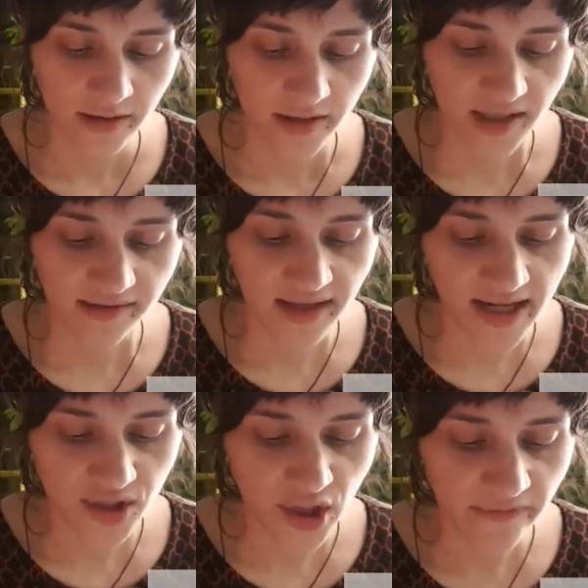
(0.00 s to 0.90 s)
Das
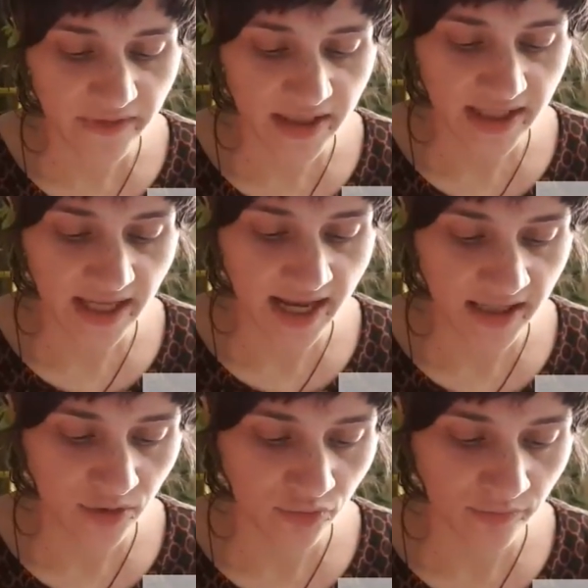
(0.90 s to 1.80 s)
Geld schafft nicht
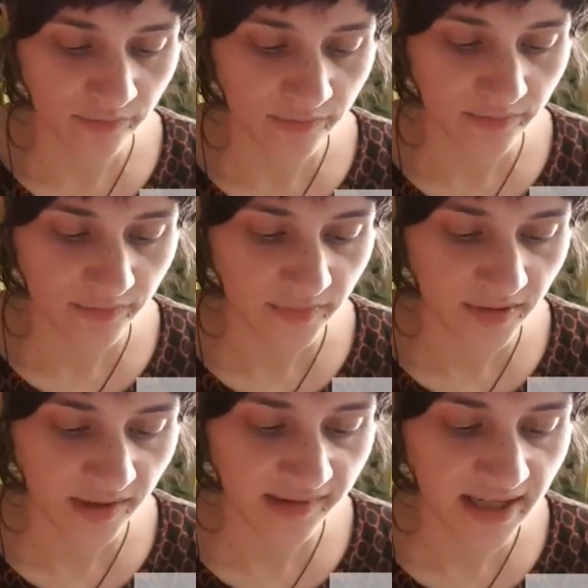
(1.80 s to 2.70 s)
Reichtum.
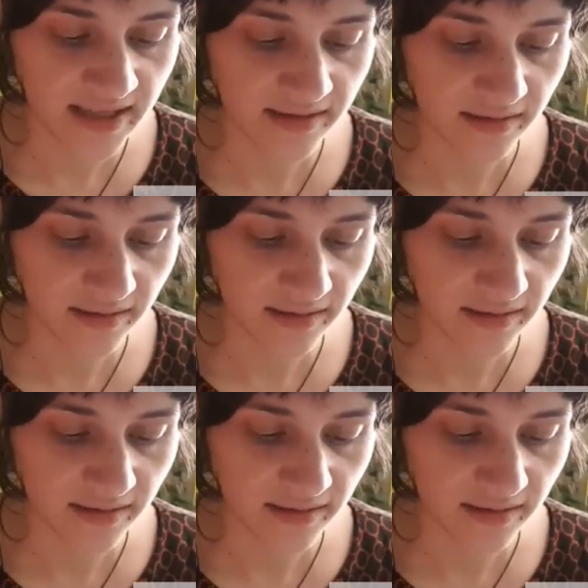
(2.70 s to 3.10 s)
Das Geld